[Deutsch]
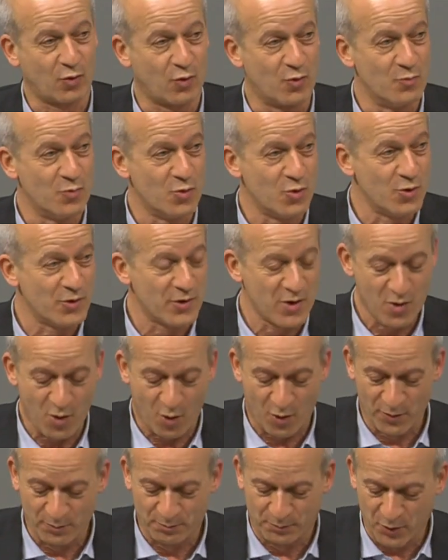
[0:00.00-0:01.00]
Kommune
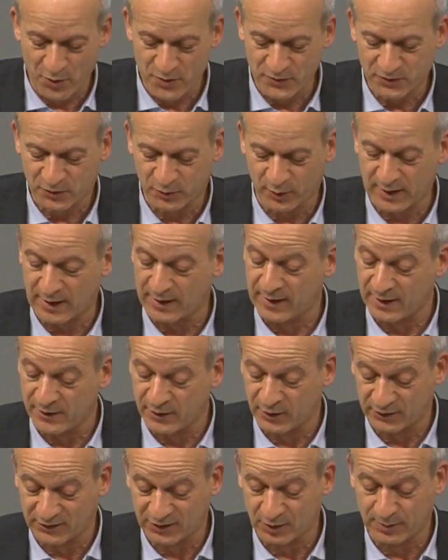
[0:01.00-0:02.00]
und Bund
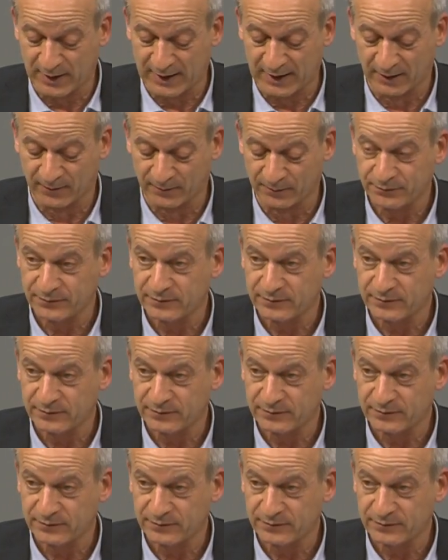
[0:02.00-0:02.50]
durcheinander zu bringen.